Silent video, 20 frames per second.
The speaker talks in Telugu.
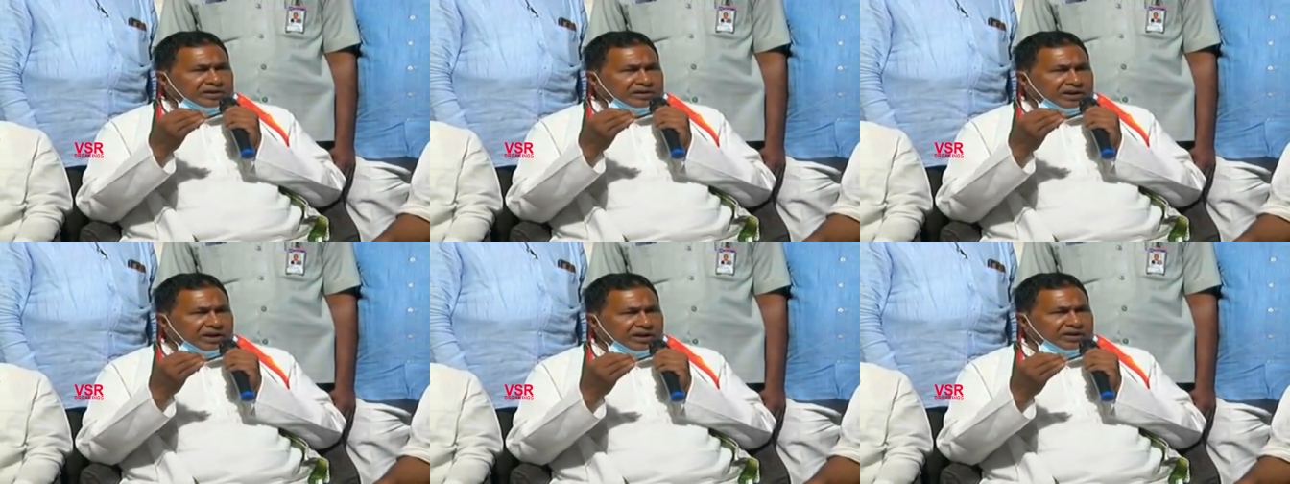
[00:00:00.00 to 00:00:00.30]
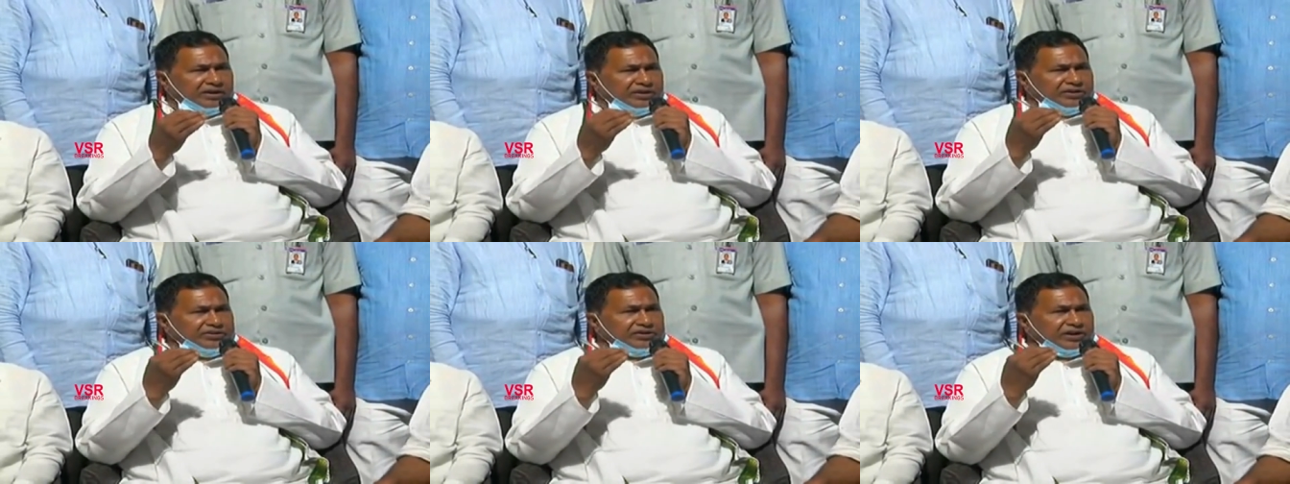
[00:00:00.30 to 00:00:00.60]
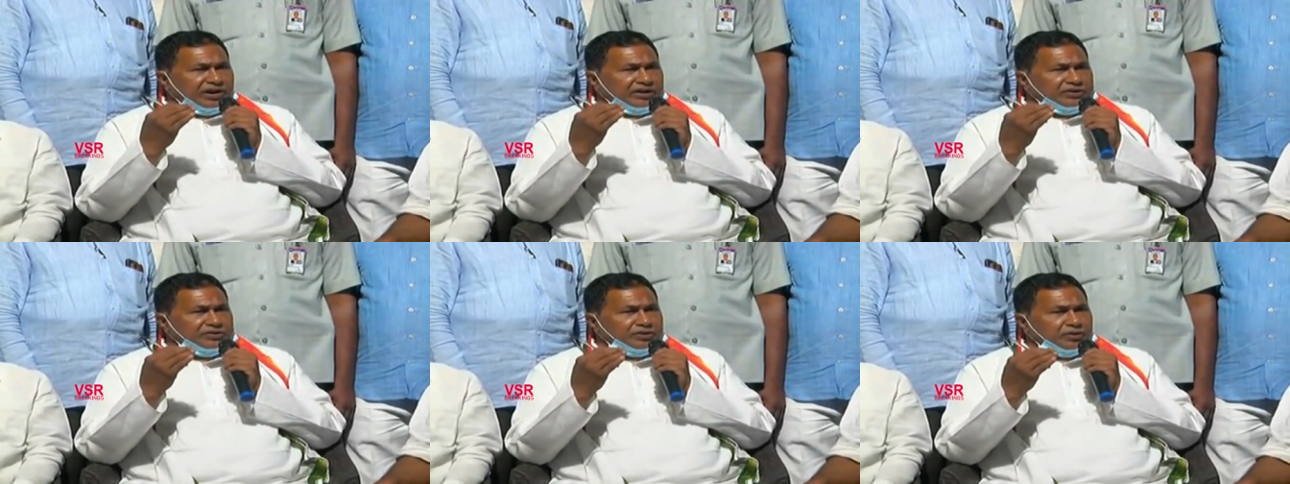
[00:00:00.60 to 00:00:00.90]
సరే
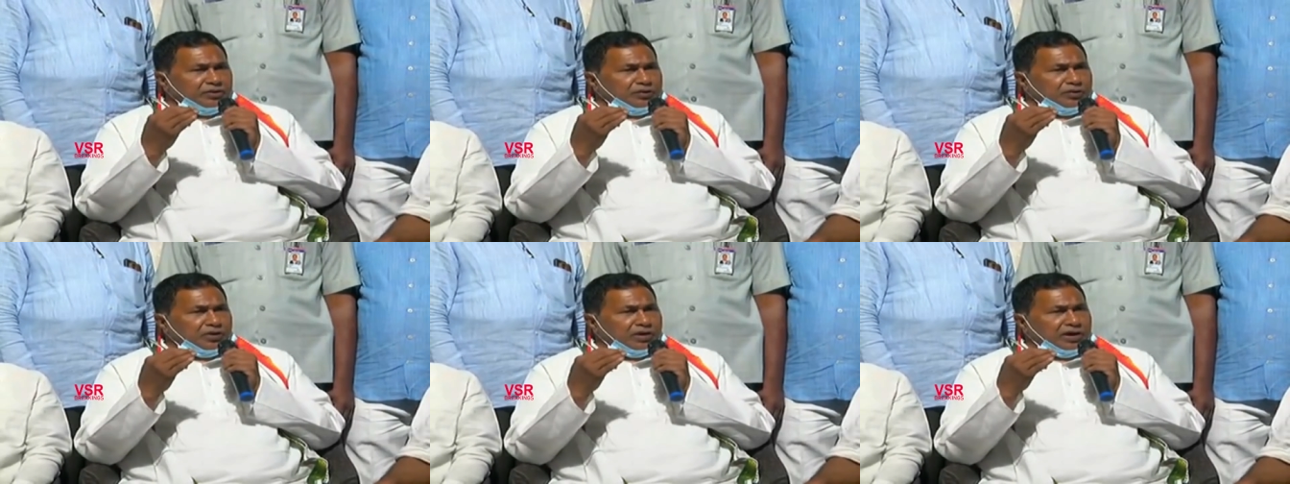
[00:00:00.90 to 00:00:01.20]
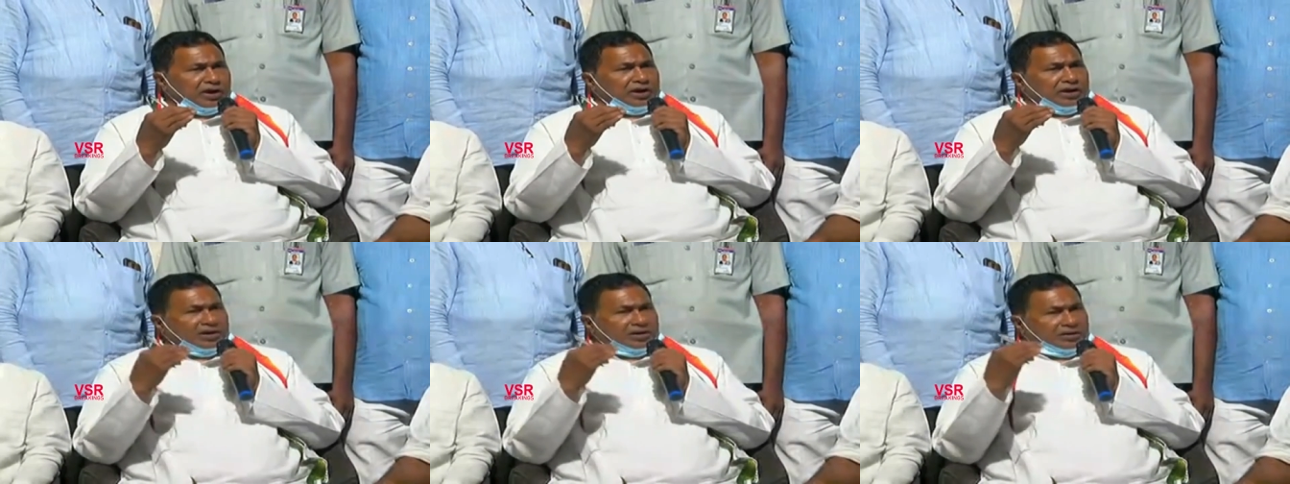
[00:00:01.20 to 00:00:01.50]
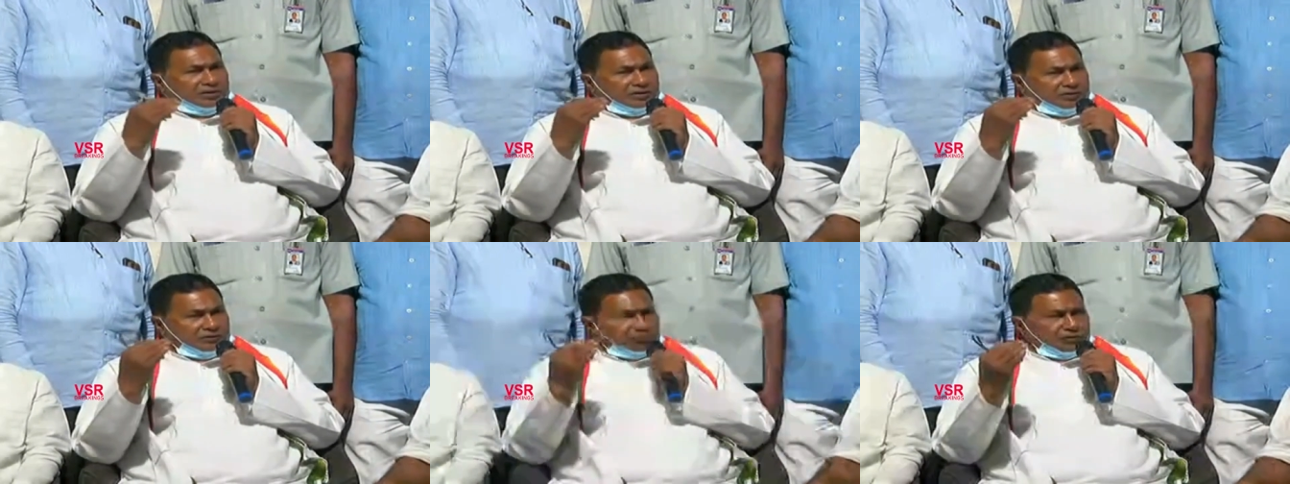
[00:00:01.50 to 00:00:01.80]
ఇన్ఛార్జీలు కూడా
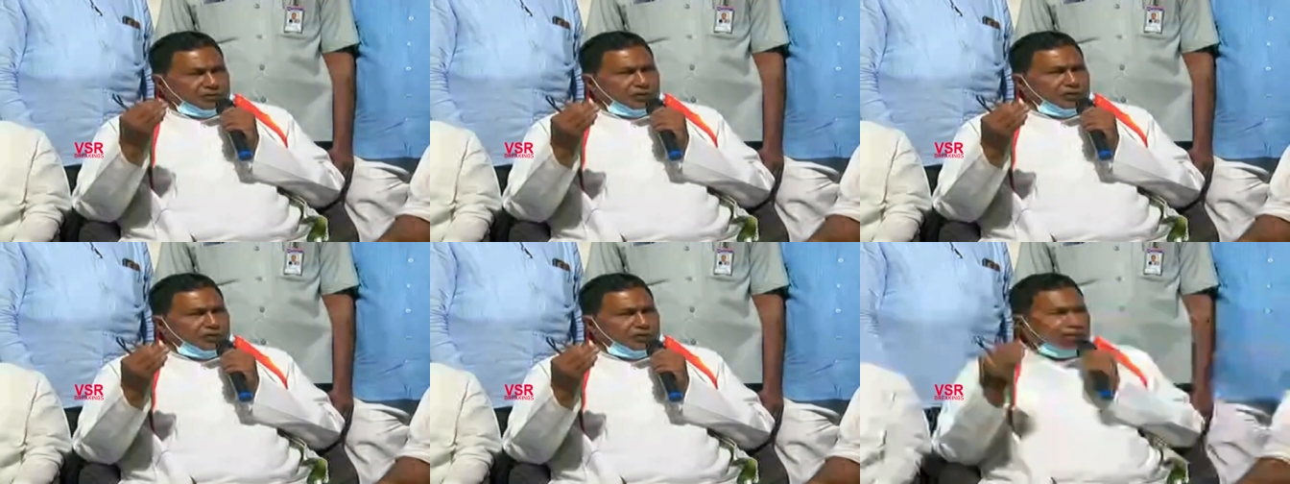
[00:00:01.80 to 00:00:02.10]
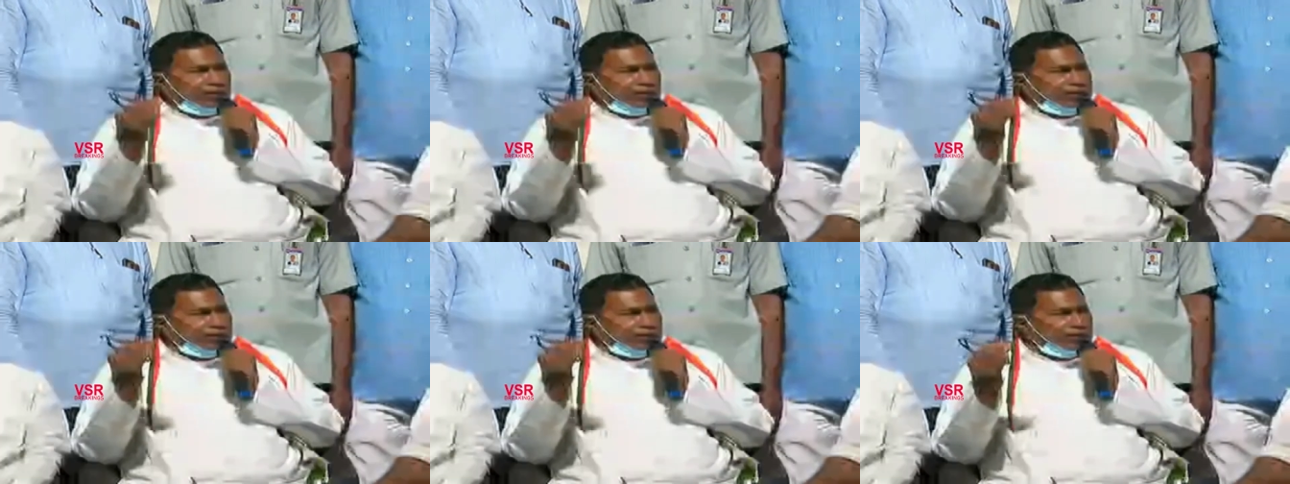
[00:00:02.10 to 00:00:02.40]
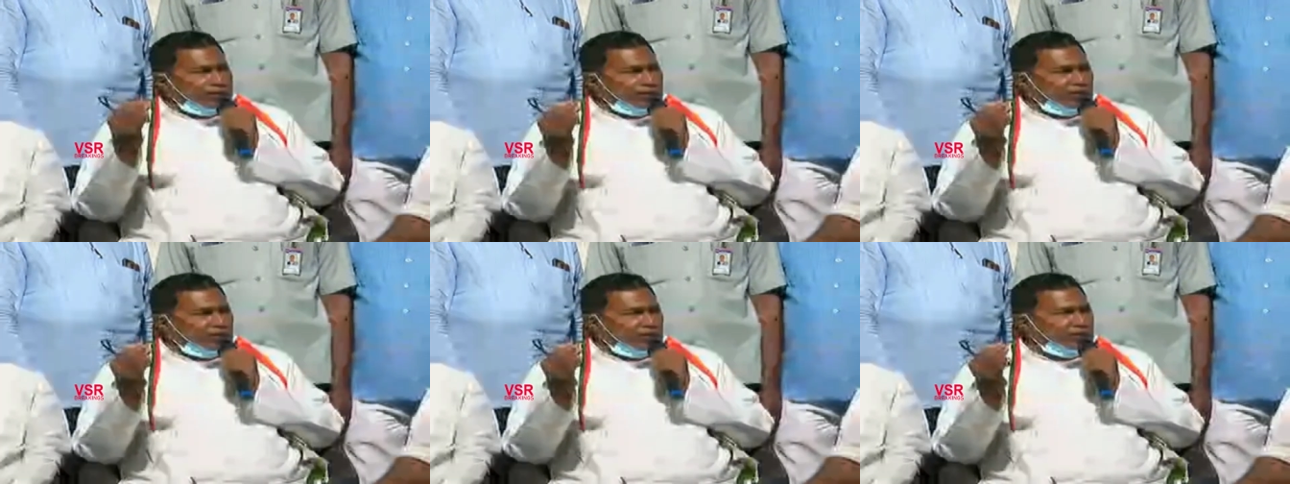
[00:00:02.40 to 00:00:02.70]

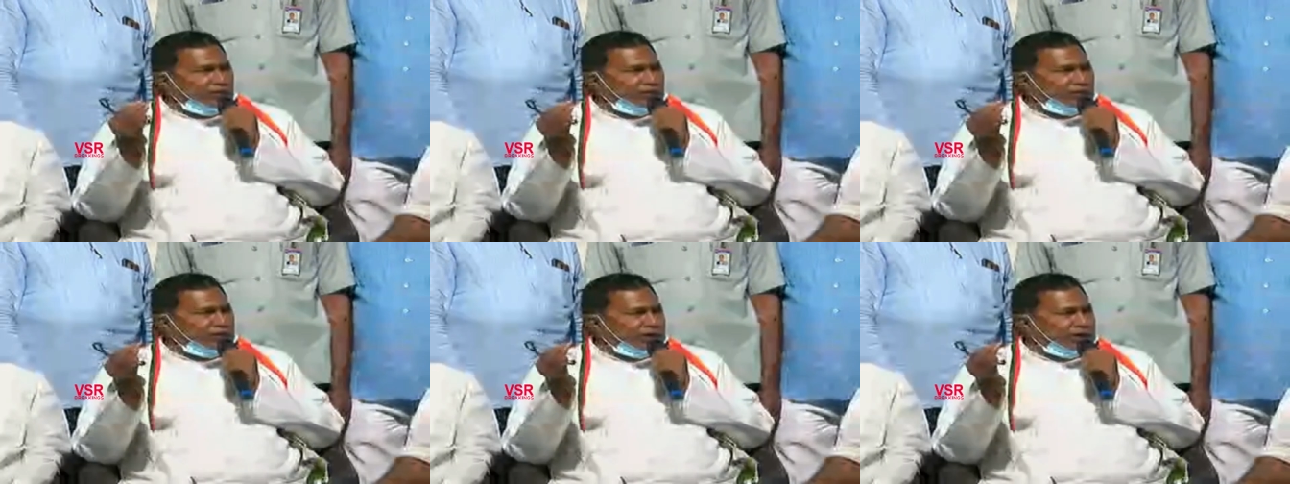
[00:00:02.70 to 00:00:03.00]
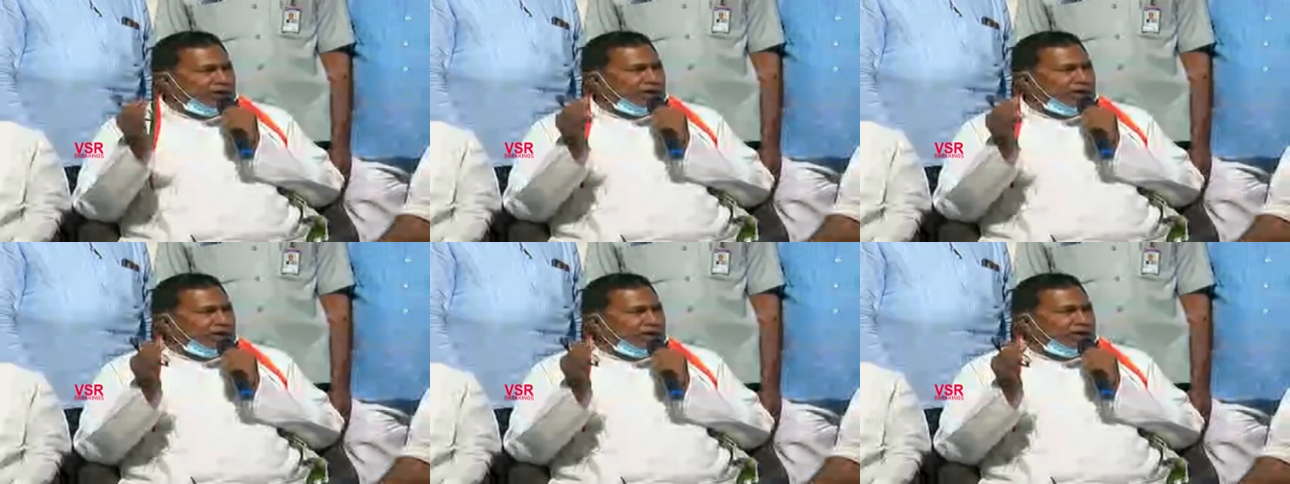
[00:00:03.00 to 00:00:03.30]
వీళ్ళున్నటువంటి వాళ్ళు ఉండి